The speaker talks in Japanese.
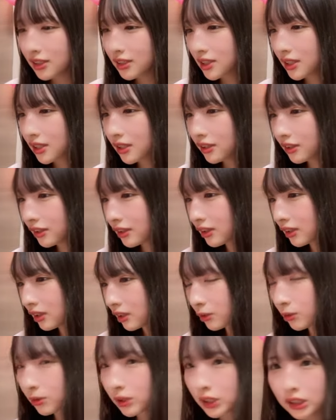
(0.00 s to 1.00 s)
奇跡的
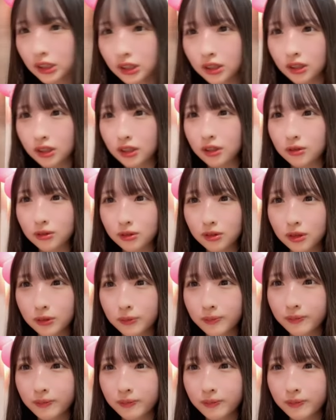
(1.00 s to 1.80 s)
に撮れたんだけど